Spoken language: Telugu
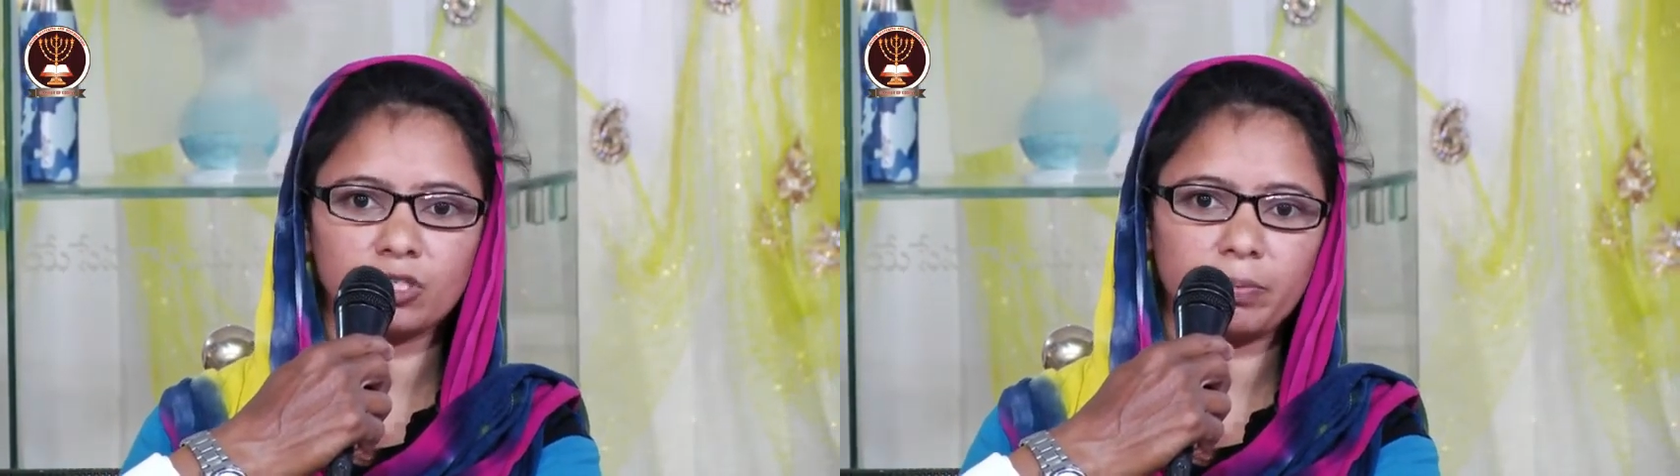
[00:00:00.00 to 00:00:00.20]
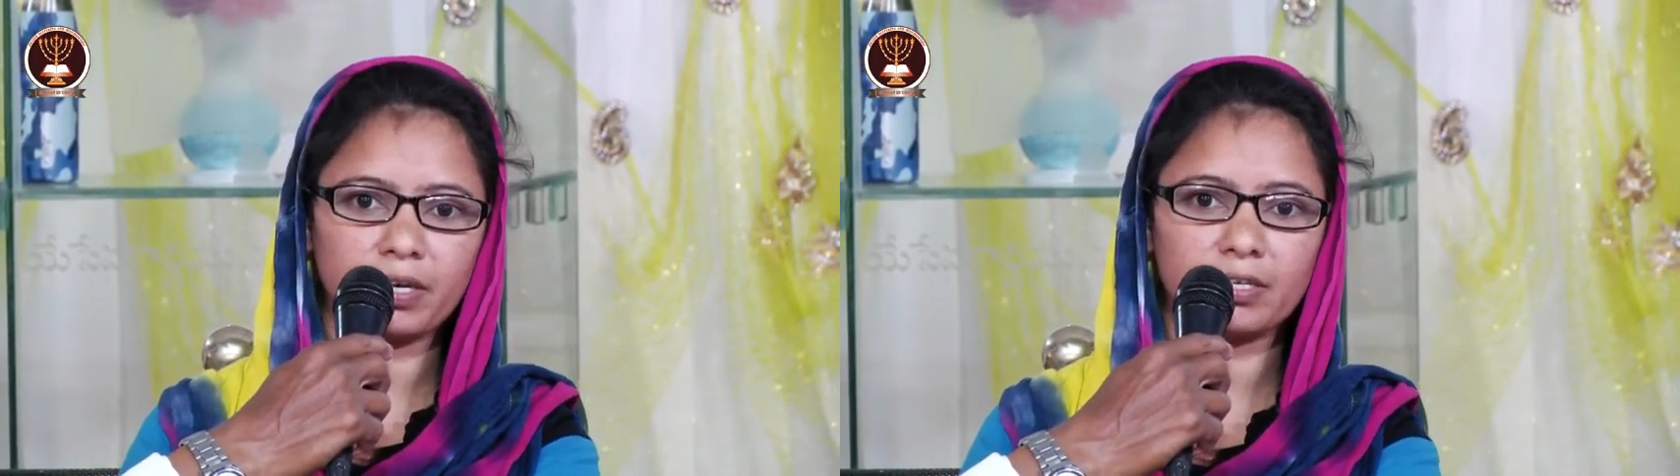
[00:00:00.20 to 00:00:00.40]

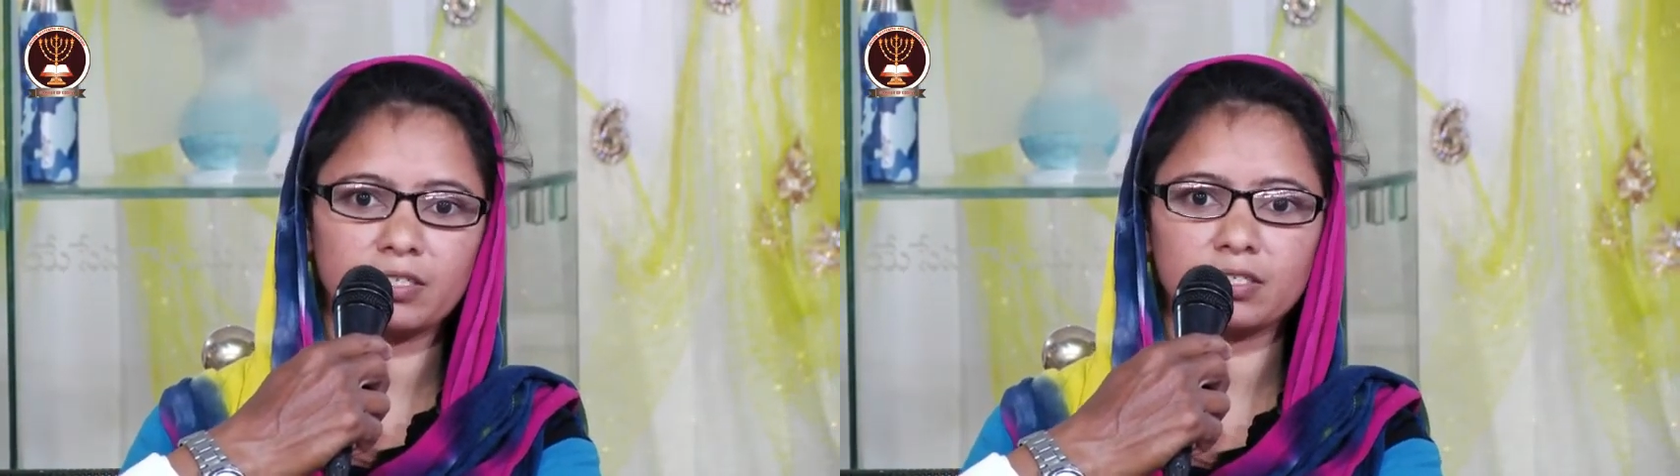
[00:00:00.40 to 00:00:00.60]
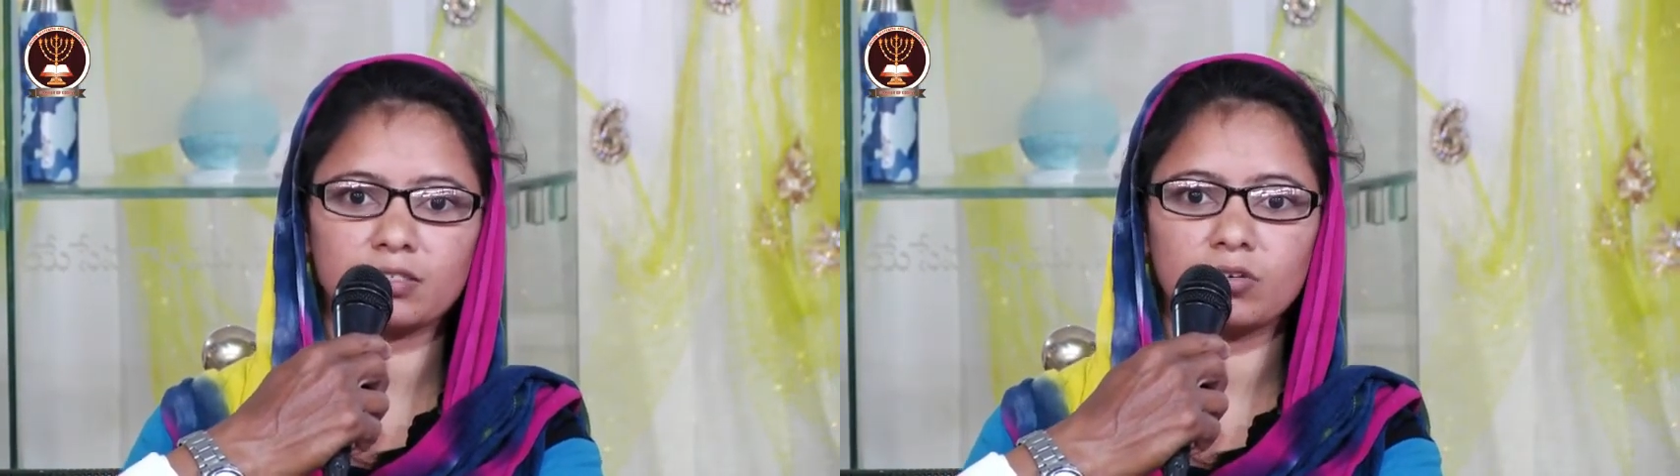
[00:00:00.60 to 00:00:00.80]
వచ్చి
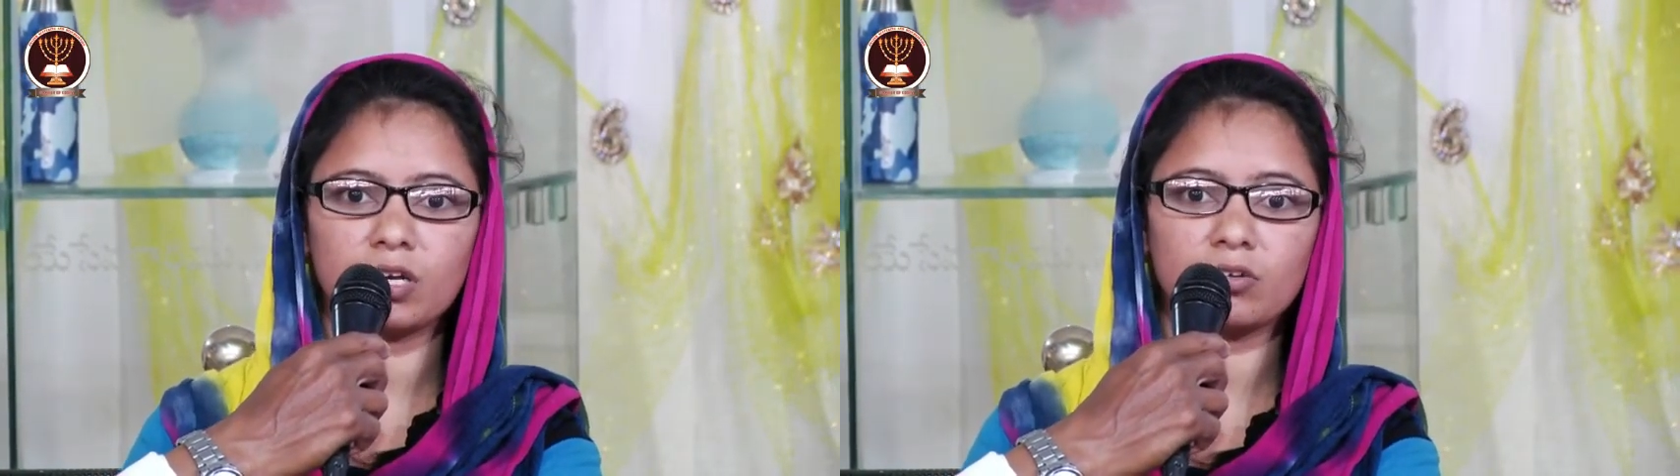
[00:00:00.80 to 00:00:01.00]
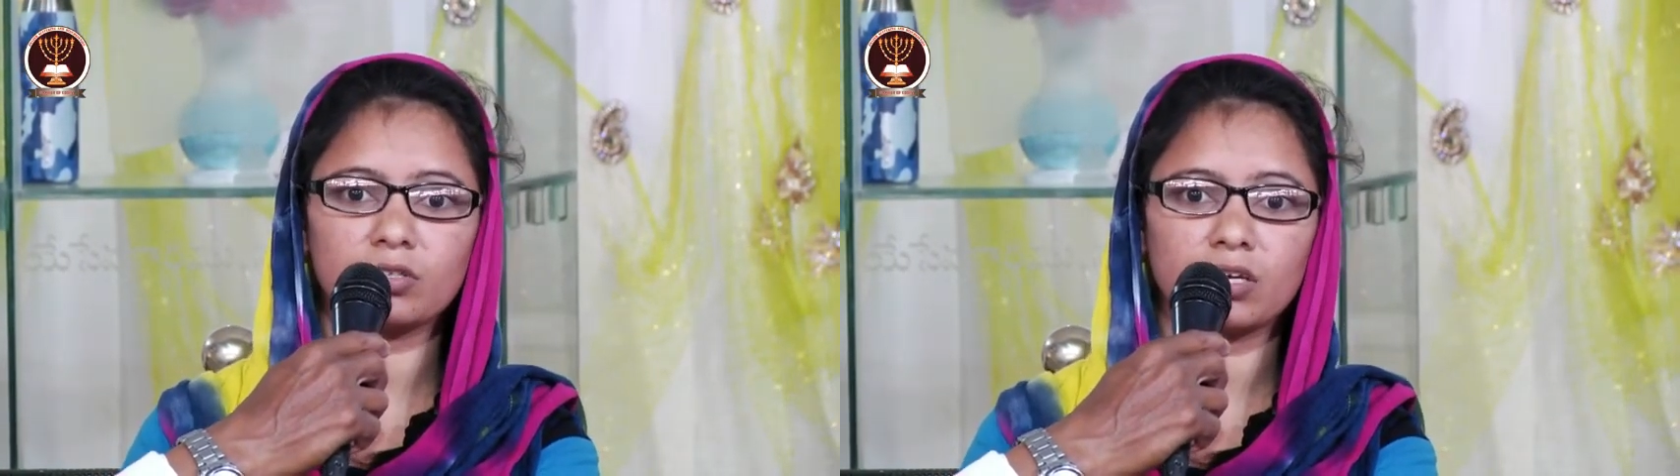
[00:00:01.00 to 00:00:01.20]
ప్రేయర్
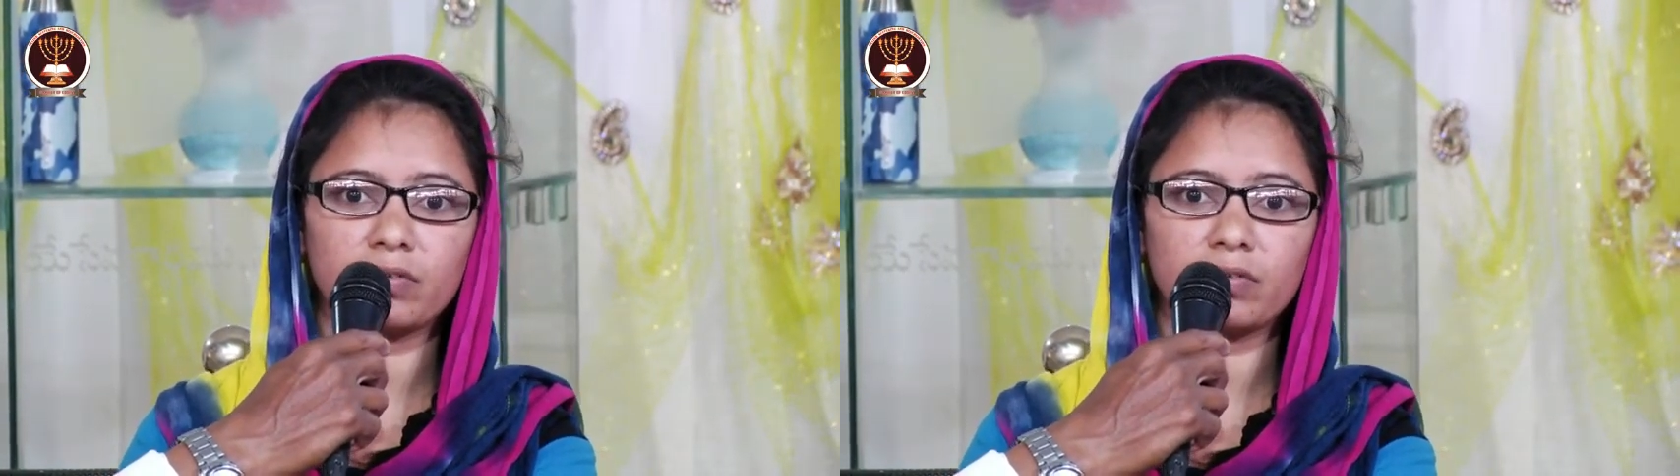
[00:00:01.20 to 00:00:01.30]
చేసుకున్నాను